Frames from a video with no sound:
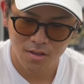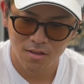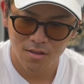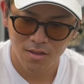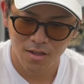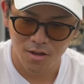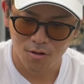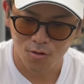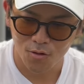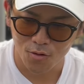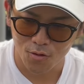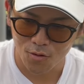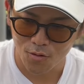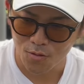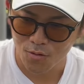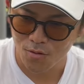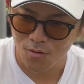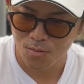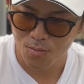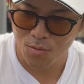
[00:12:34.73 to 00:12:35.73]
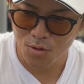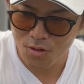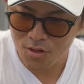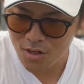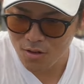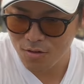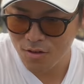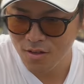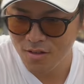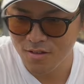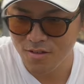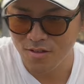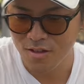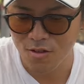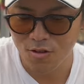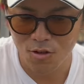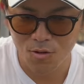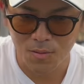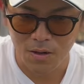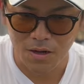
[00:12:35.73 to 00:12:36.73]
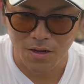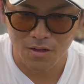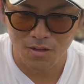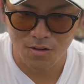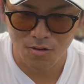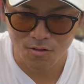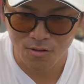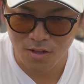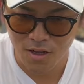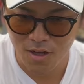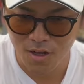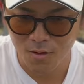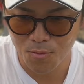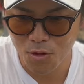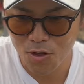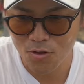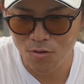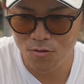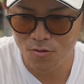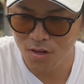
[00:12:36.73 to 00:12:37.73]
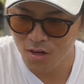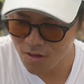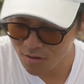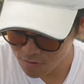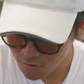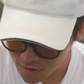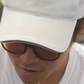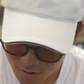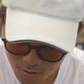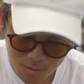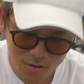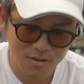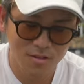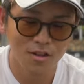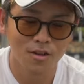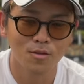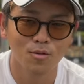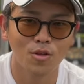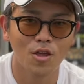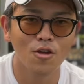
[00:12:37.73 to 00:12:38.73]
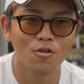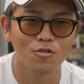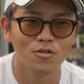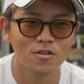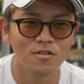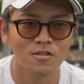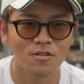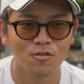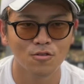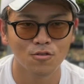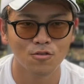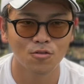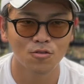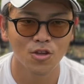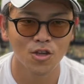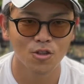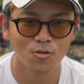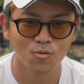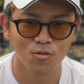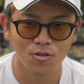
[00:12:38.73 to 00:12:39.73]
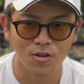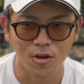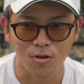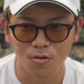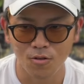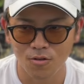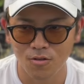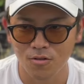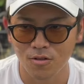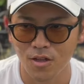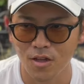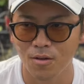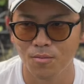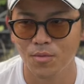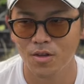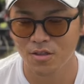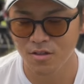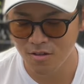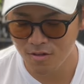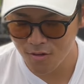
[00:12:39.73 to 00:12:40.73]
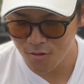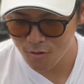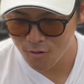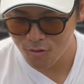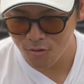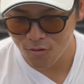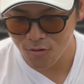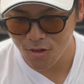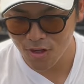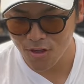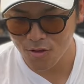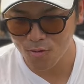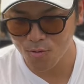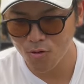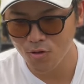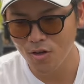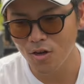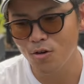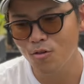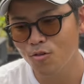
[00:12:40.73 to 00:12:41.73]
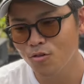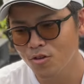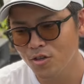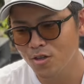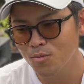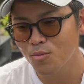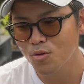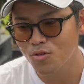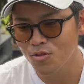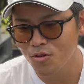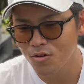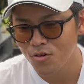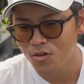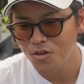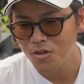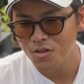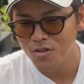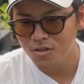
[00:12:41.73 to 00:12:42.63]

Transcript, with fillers: ね、こ僕らの園地例えばいろんなアボカドは植わってますけれども結構西のンド系のものが多いので、まあ、西のンド系のものが多いもの